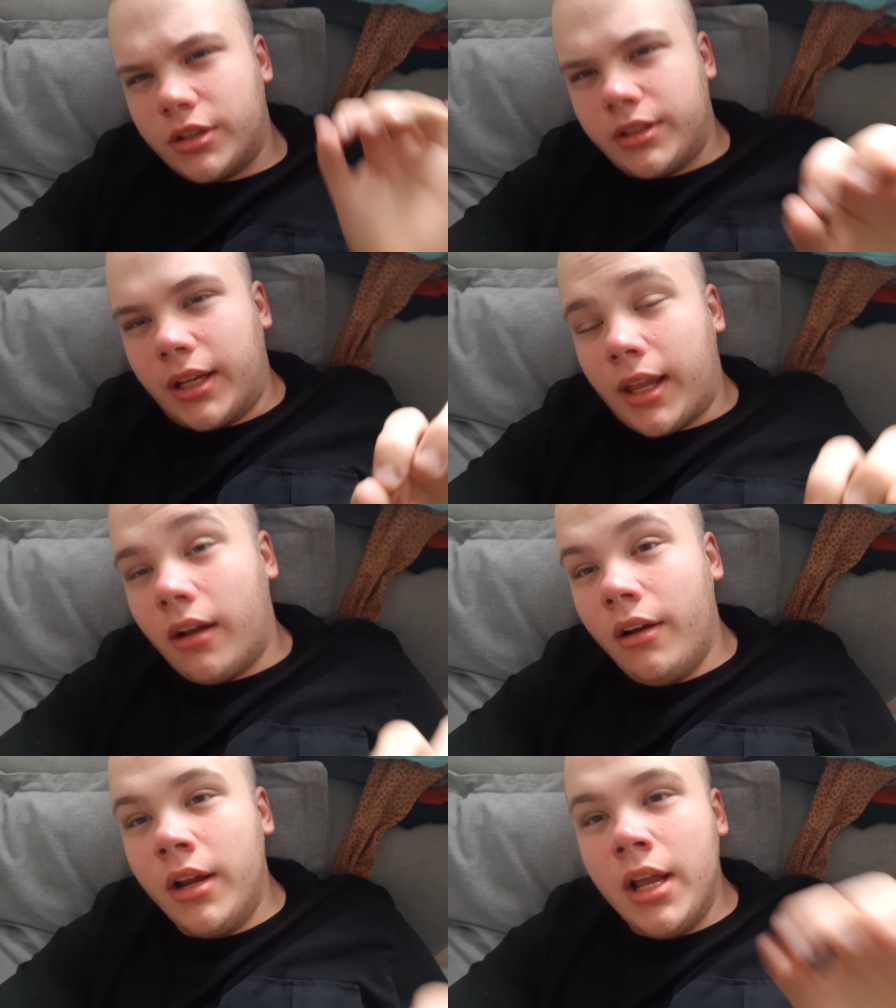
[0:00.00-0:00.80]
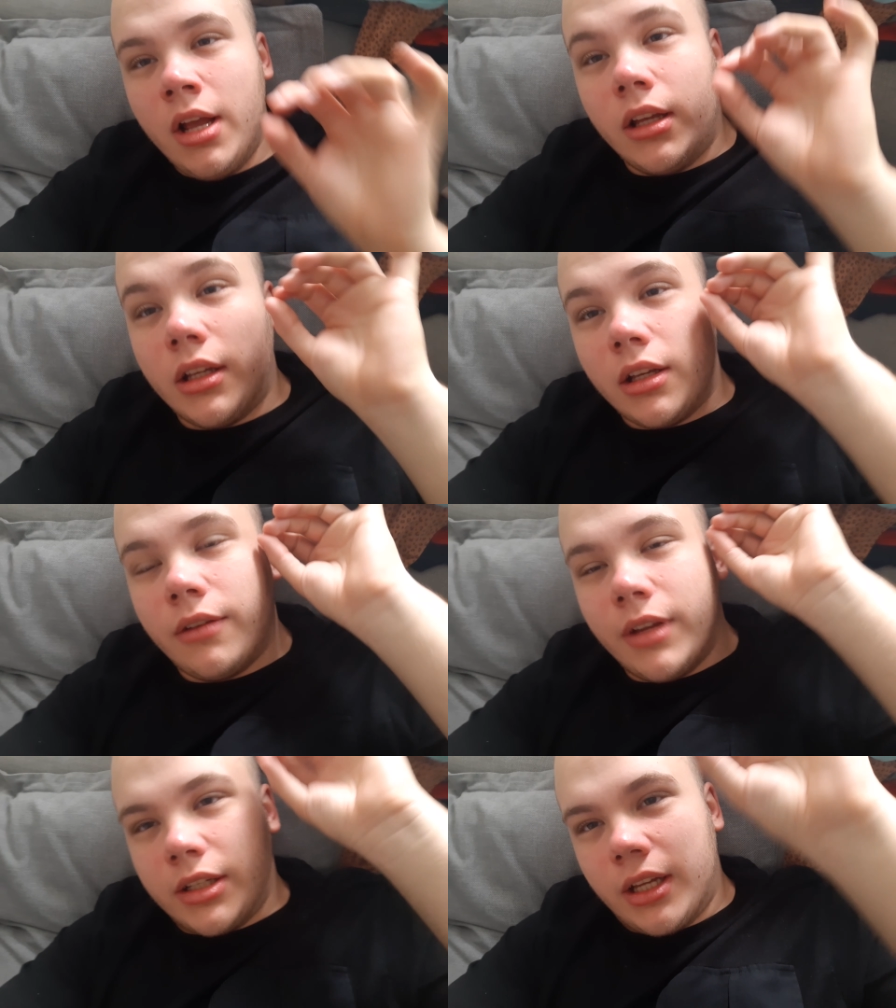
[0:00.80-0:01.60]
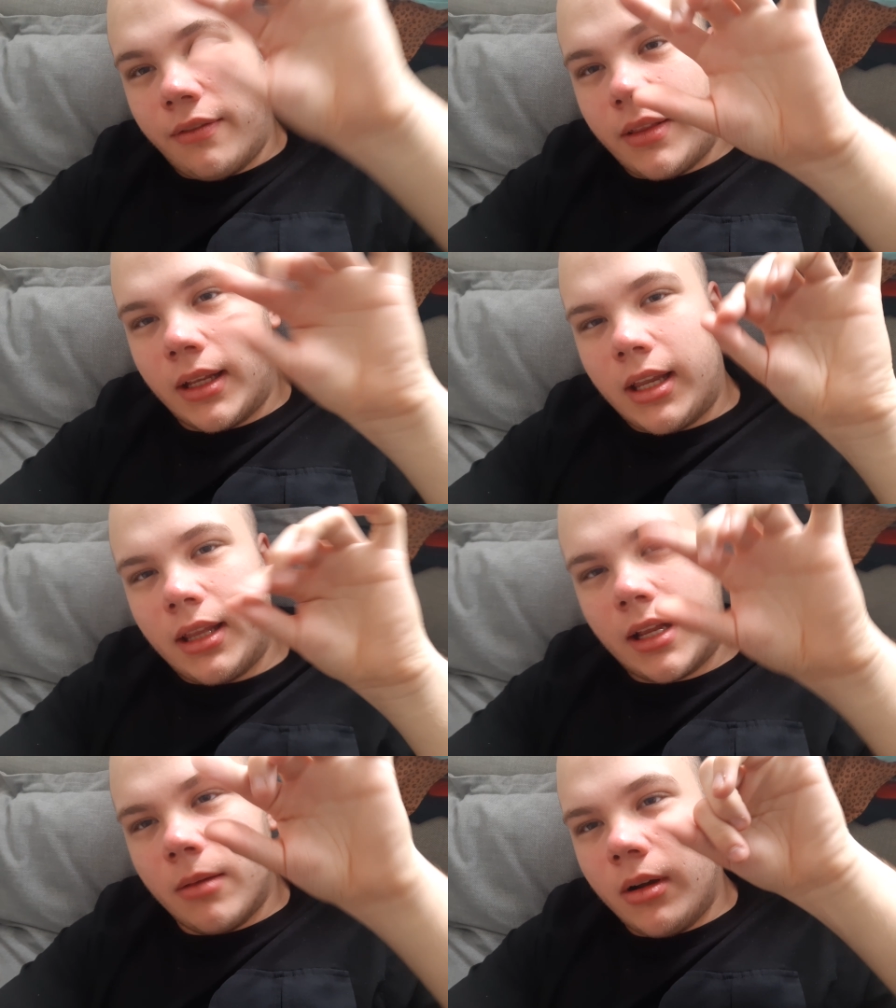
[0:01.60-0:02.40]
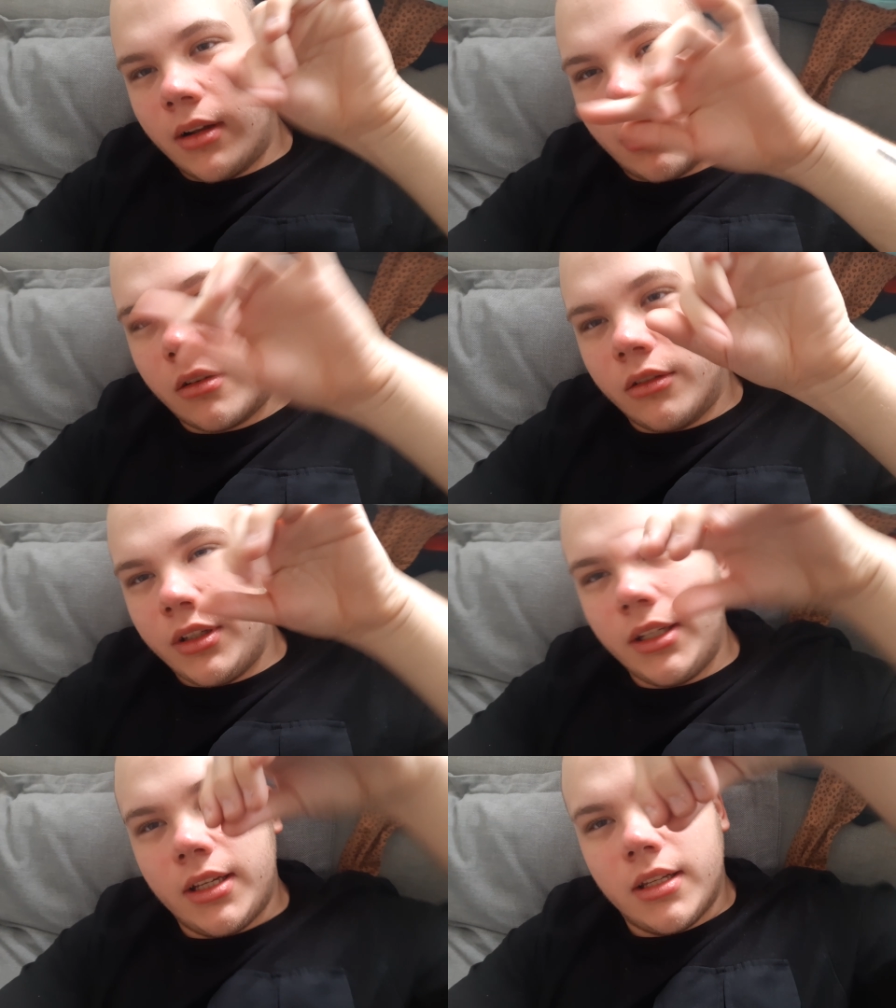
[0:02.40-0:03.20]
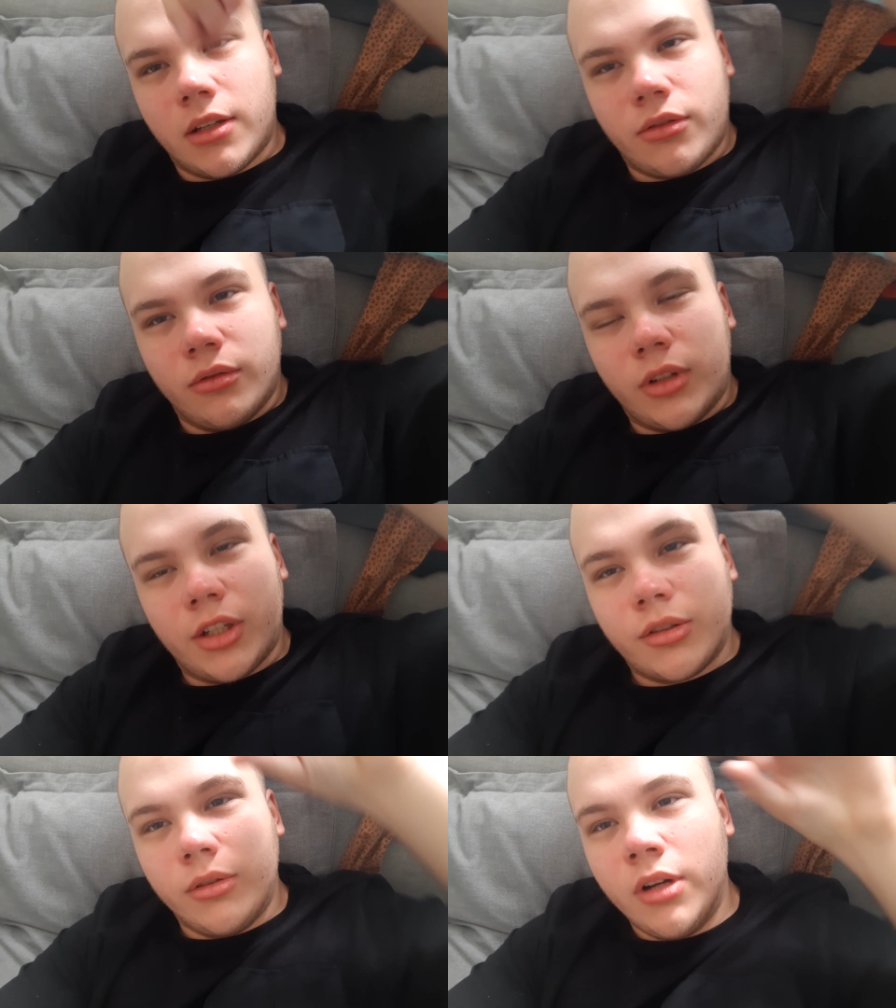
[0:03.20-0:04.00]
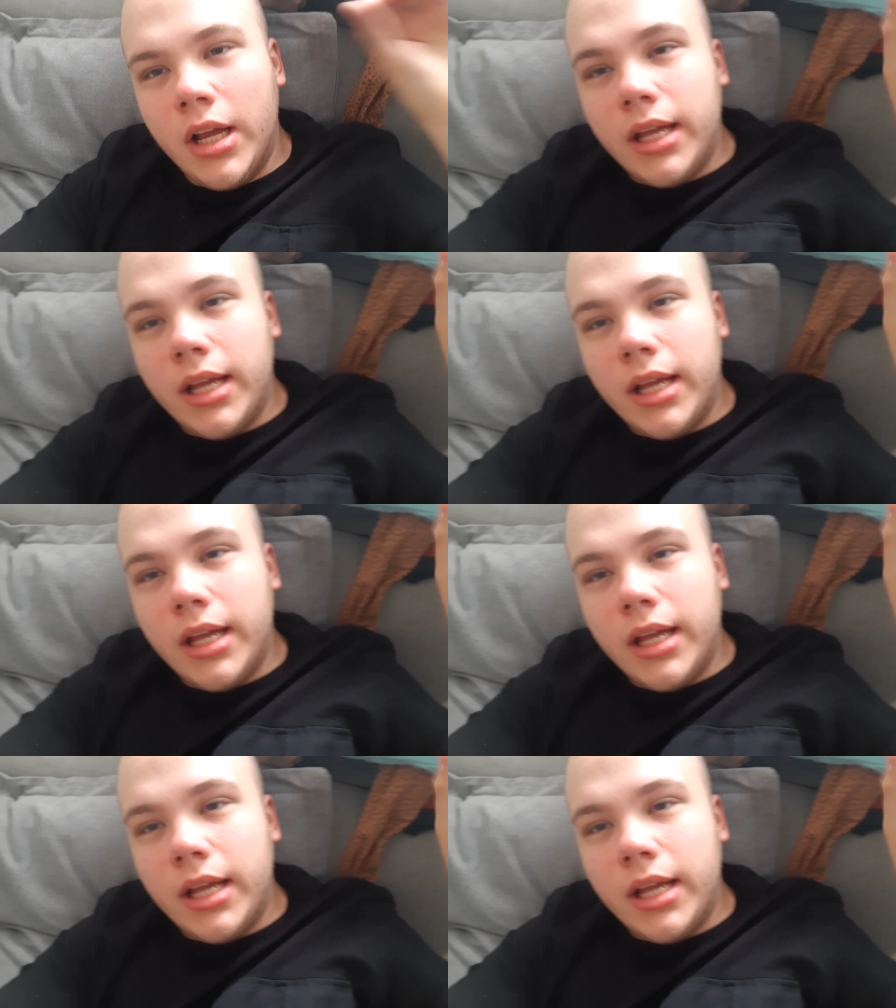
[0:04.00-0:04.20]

coś takiego, y, wiecie, w takie, takie małe kartoniki na sznureczku